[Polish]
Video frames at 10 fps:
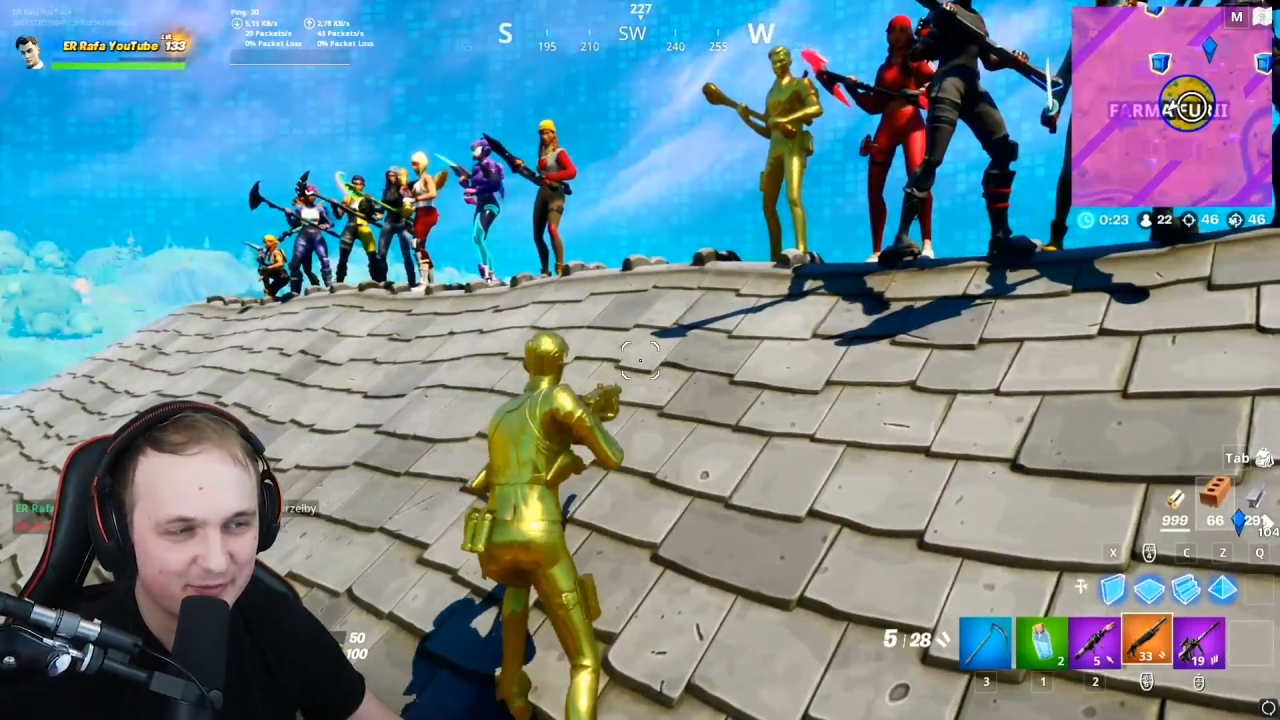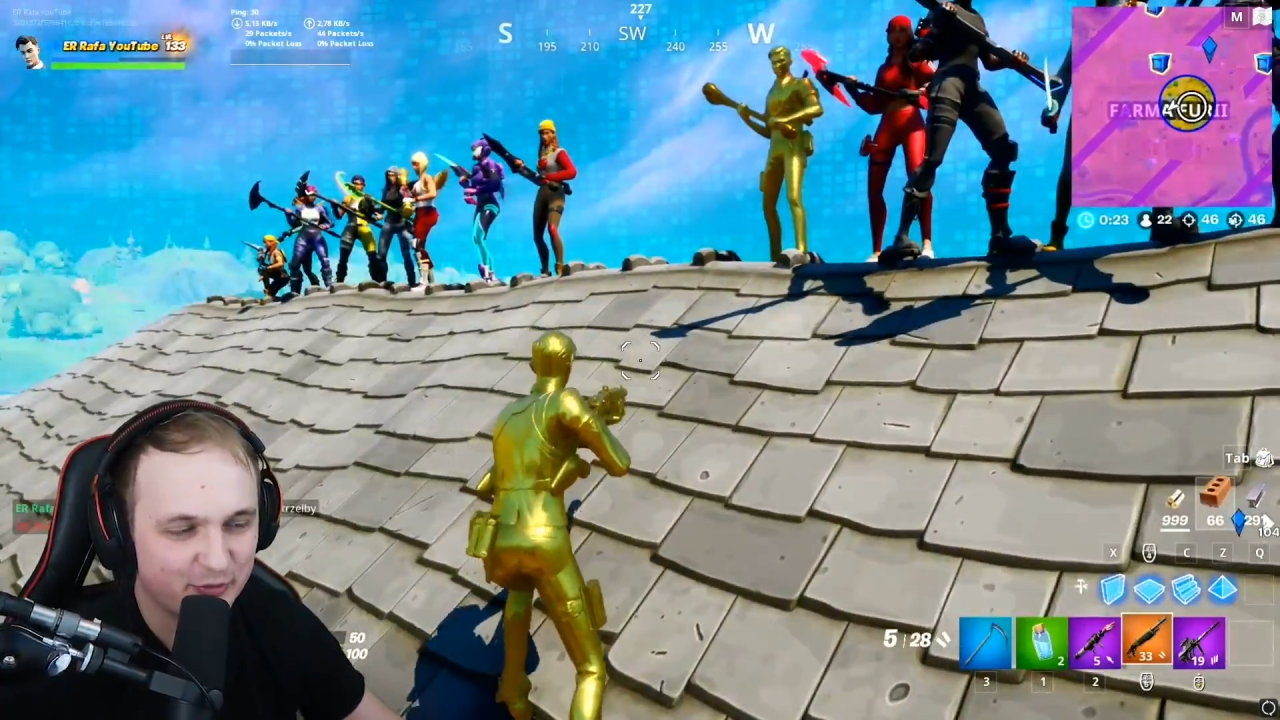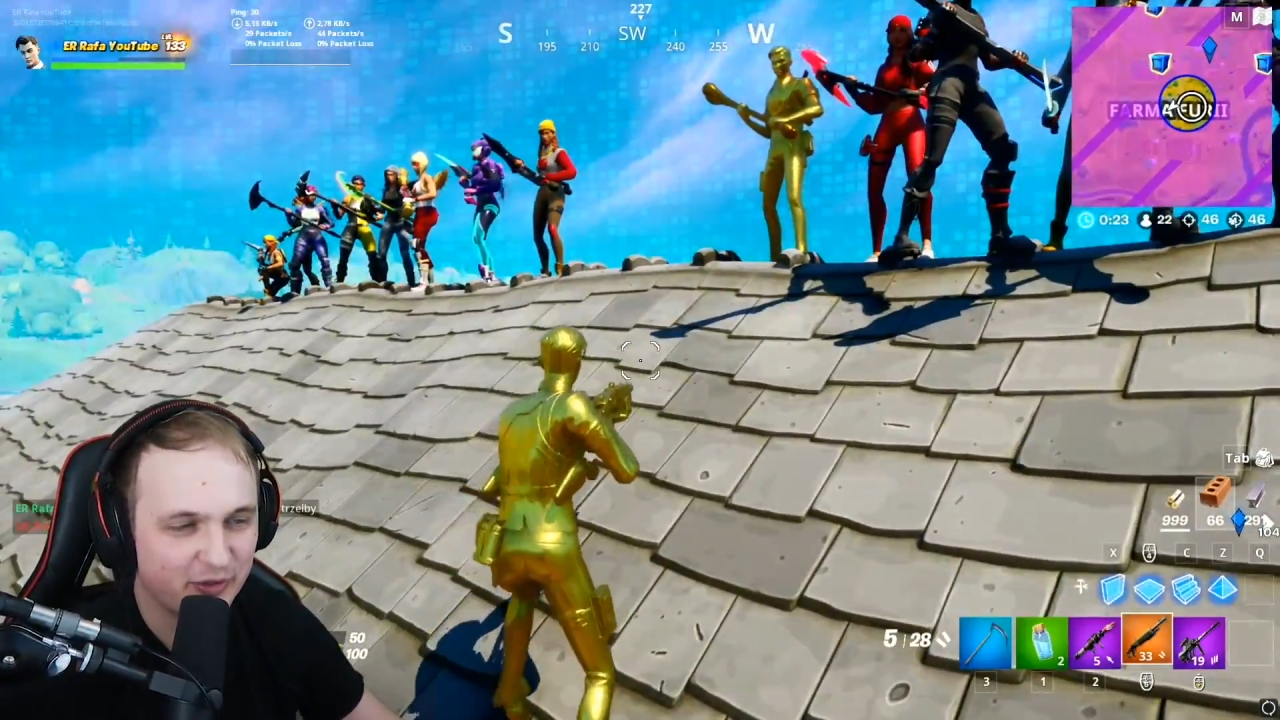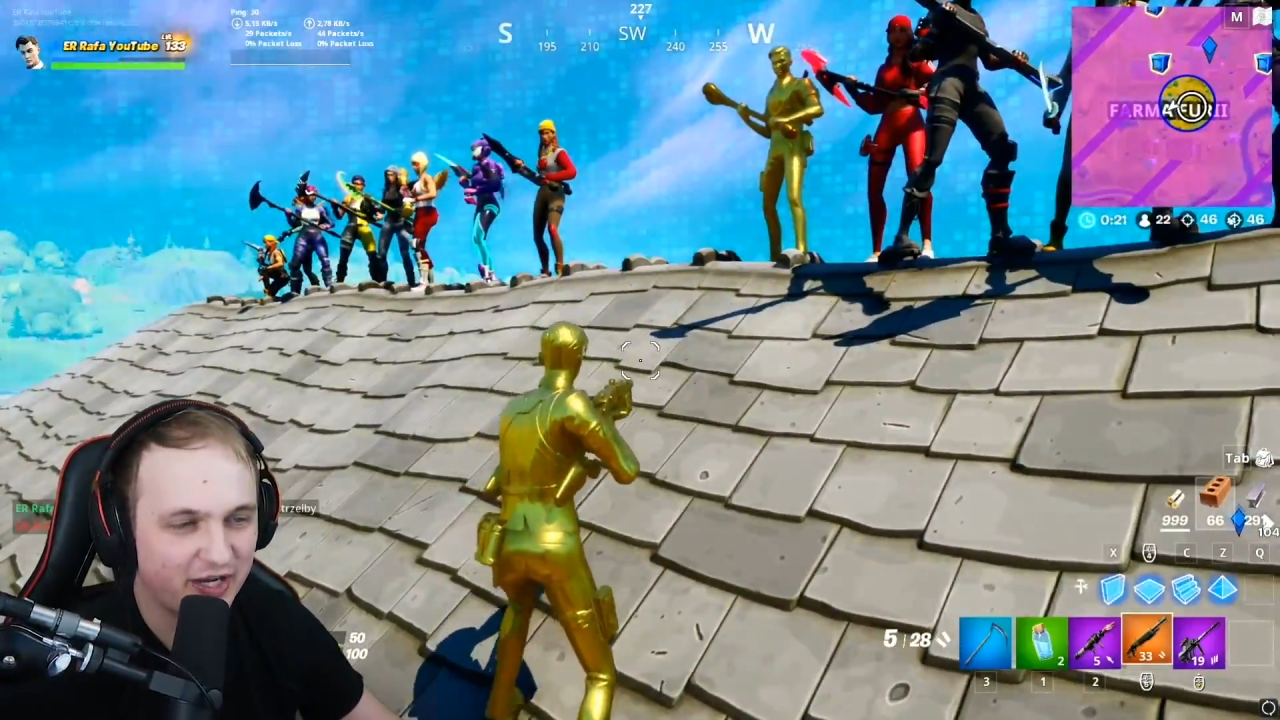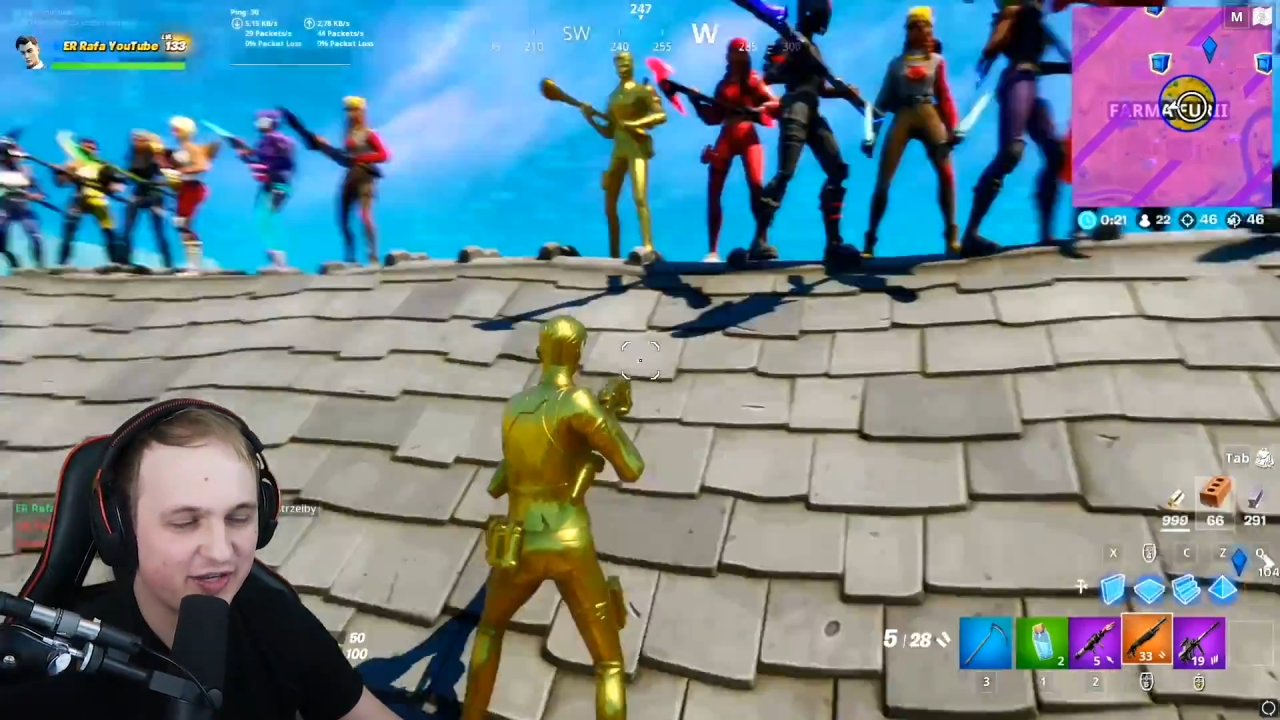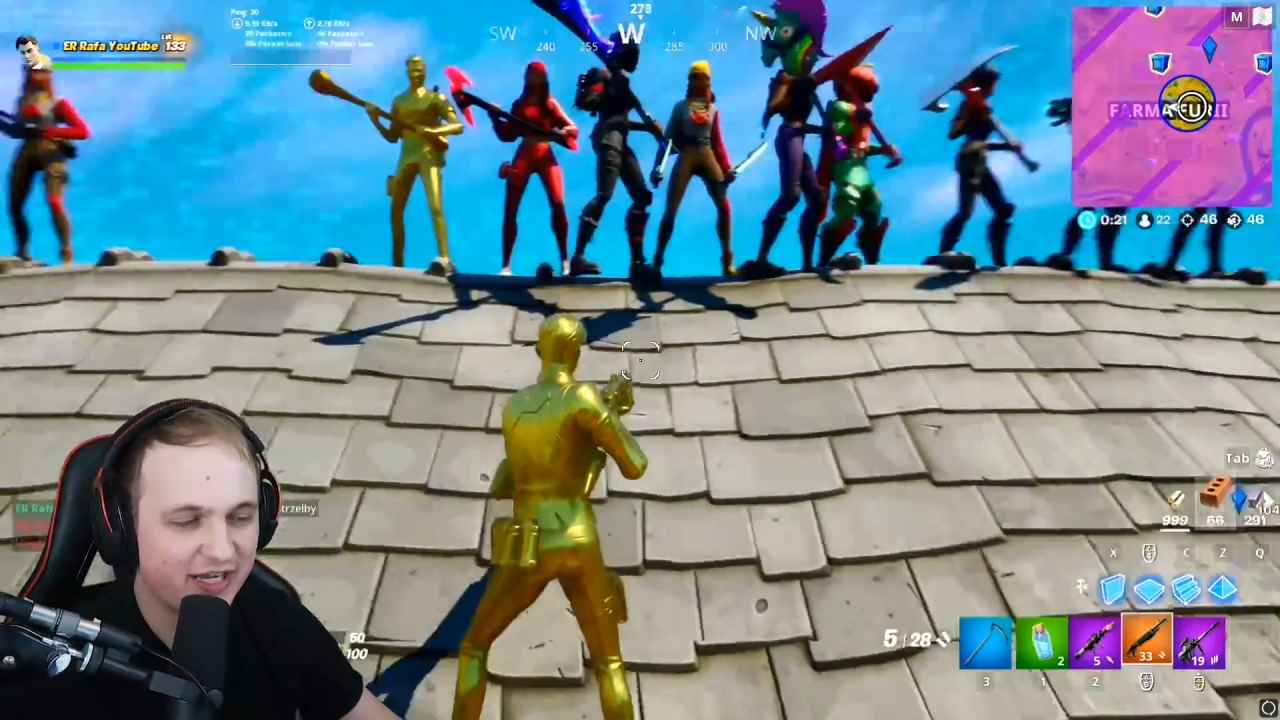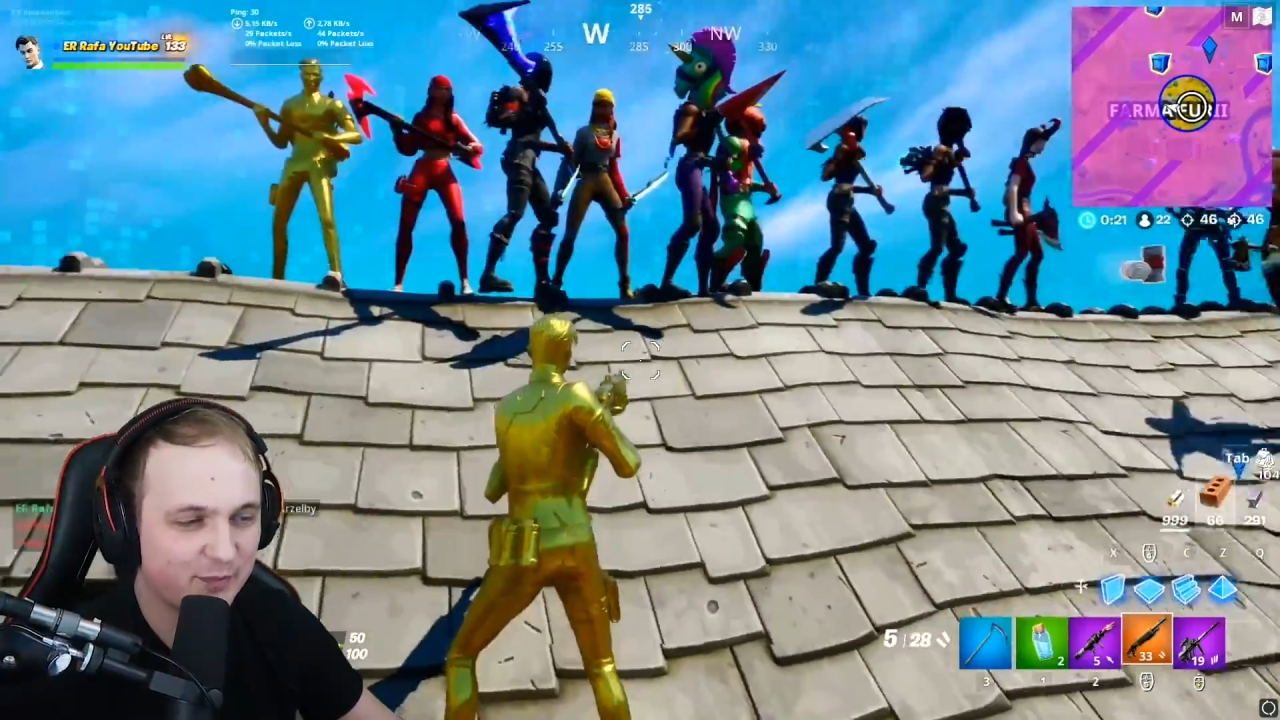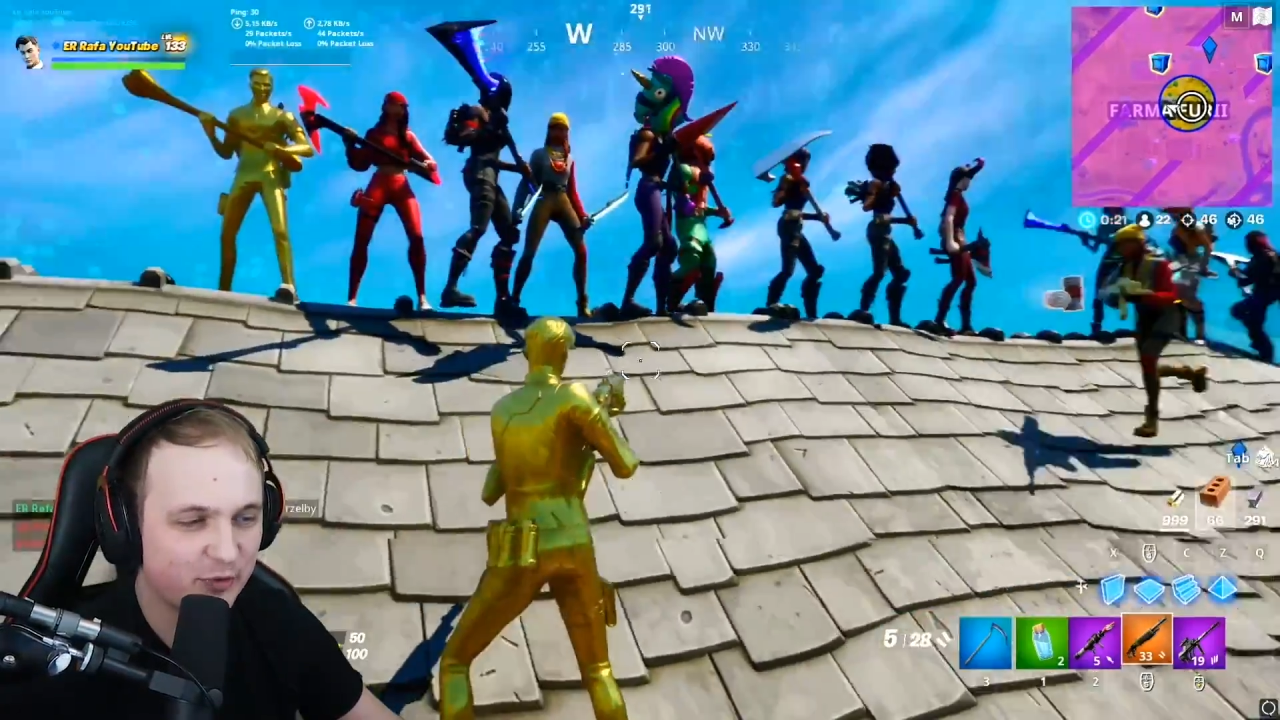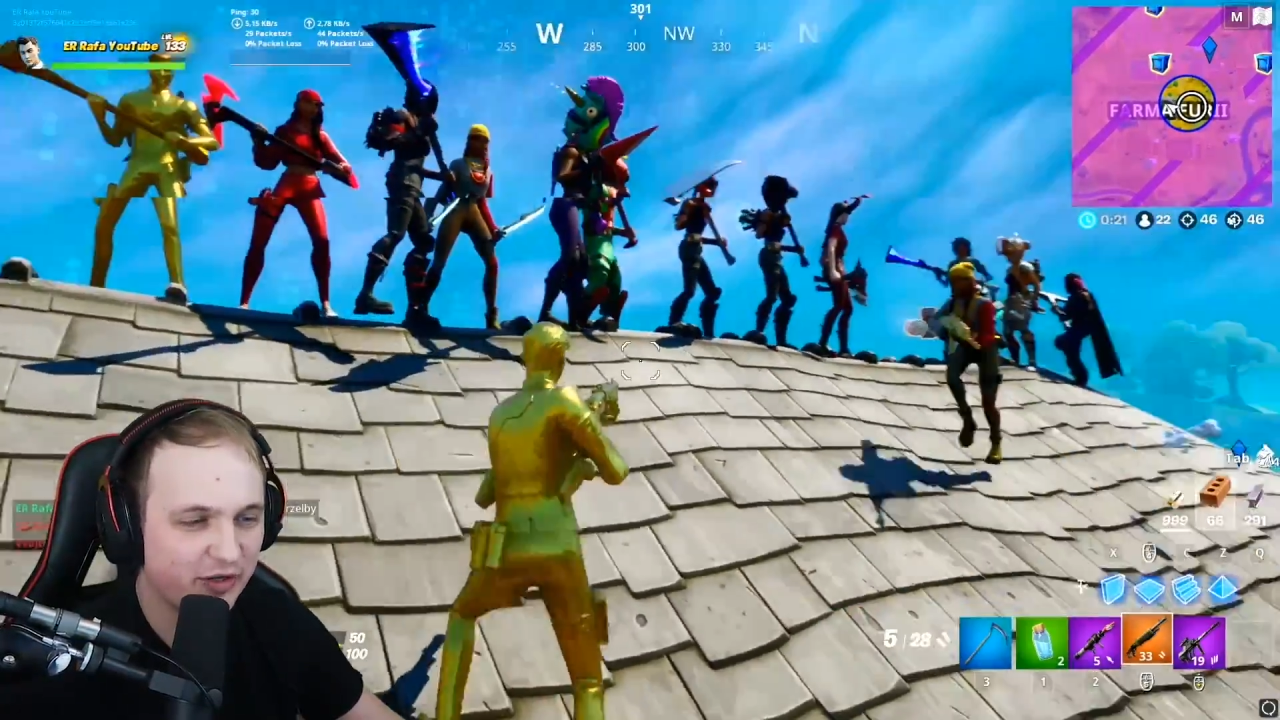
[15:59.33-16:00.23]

Było ra jak